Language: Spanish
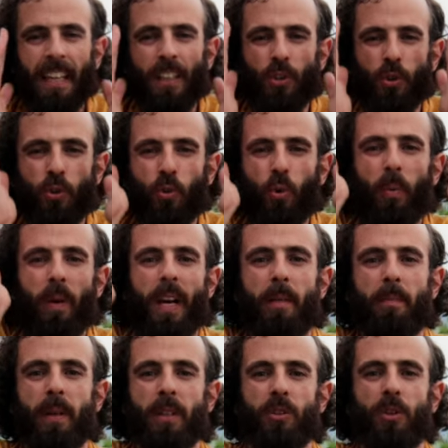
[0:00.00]
sube la
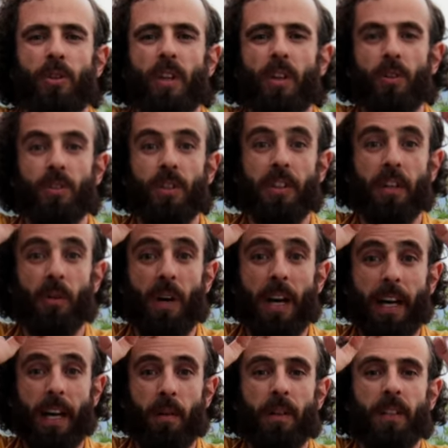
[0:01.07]
presión y el oxígeno a
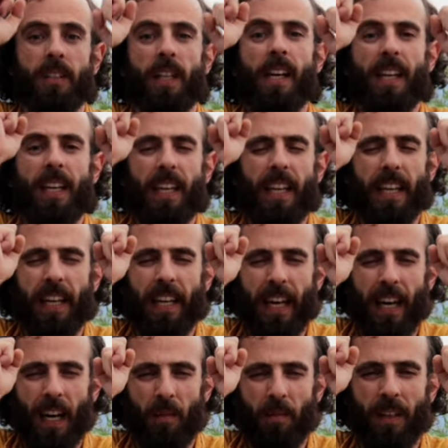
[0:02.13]
la cabeza,
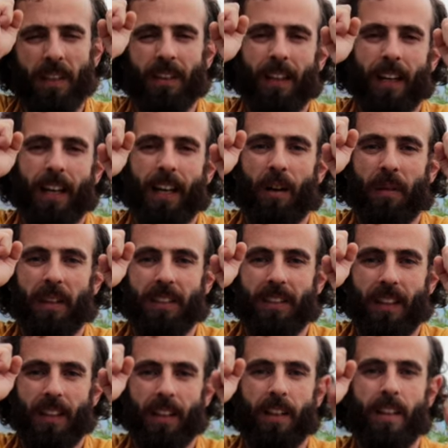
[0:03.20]
ligeramente la
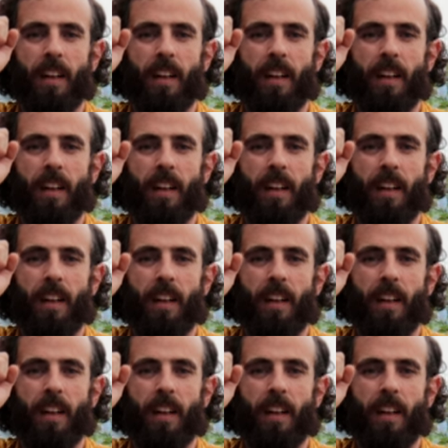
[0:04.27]
cabeza.